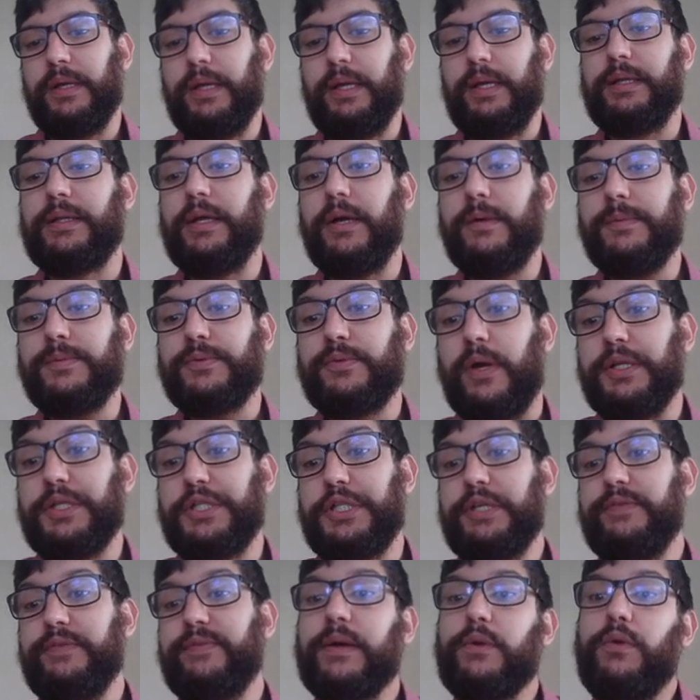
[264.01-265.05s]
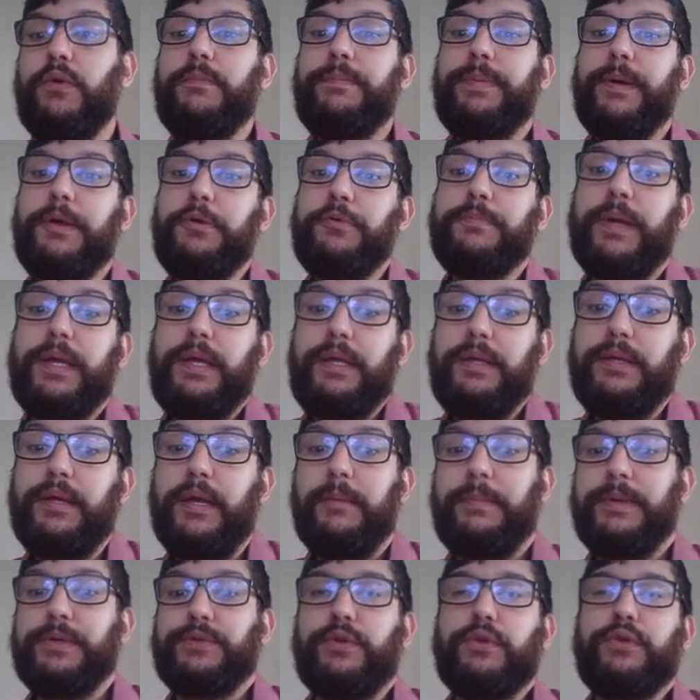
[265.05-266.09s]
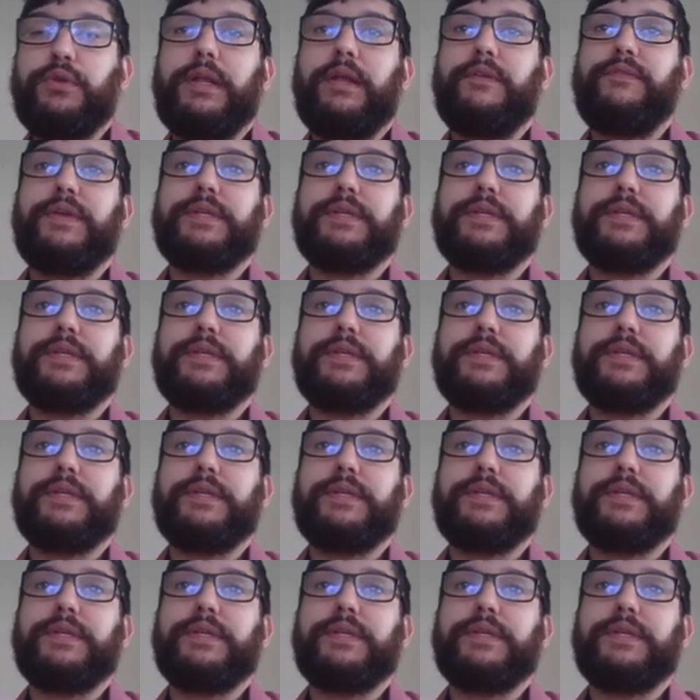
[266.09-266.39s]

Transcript: Então, sua dívida acompanha o bem. Pensou toda